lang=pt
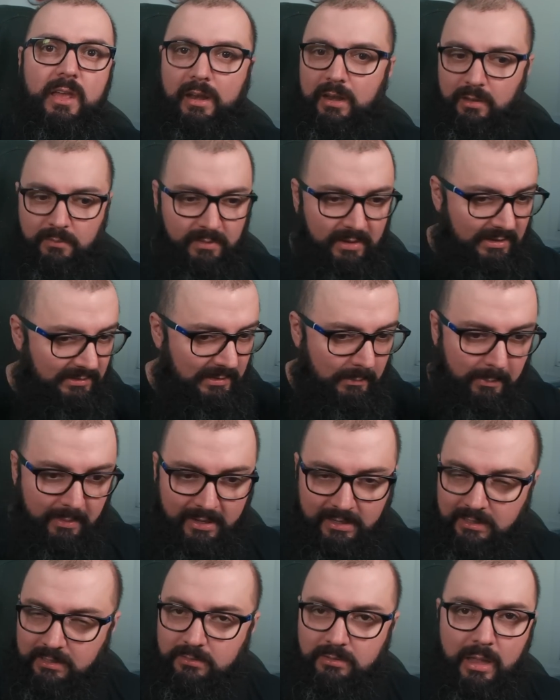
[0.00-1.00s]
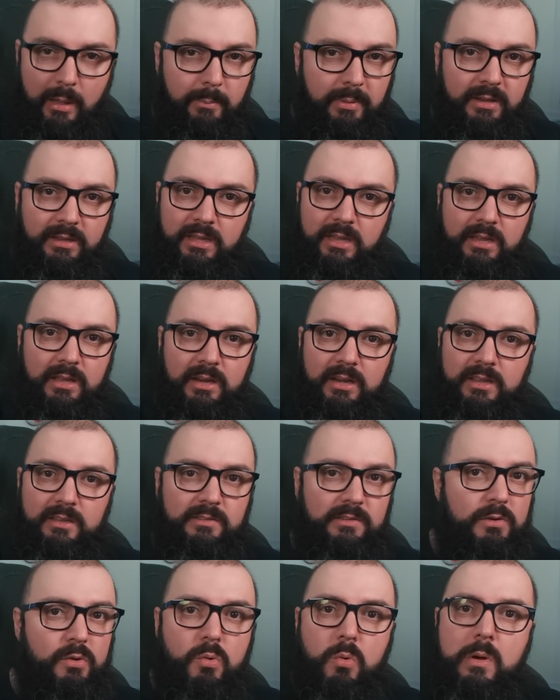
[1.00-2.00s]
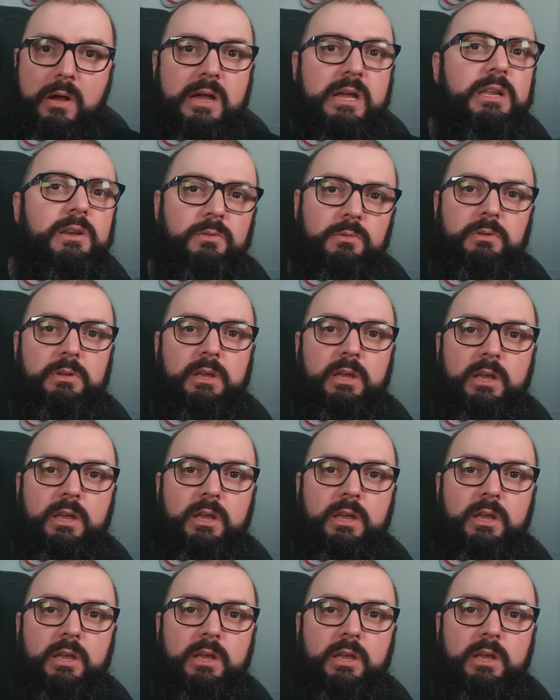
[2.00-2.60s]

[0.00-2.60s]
Não vem com essa parada que tu quer aprender inglês em um ano.